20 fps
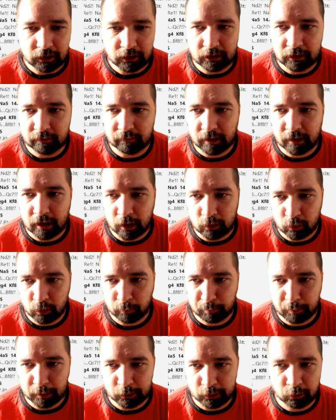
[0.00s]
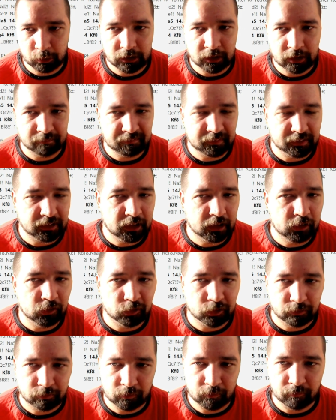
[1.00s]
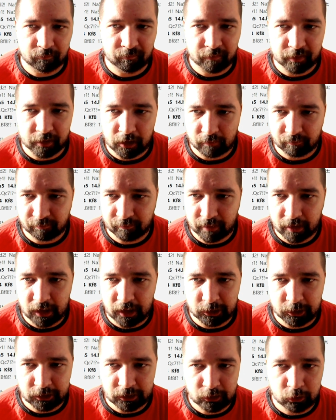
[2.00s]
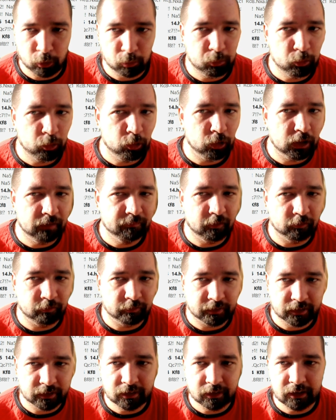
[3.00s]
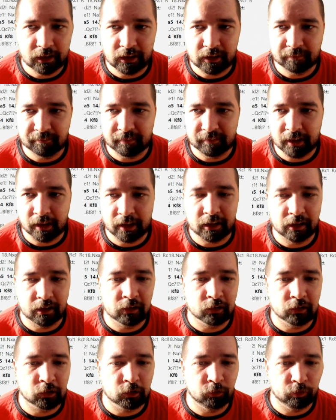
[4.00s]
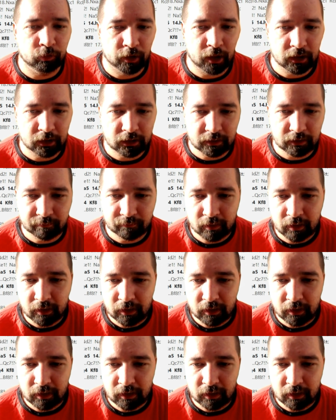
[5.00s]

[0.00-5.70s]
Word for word: и король, по сути, определил свое положение, он будет либо в центре, либо на королевском фланге,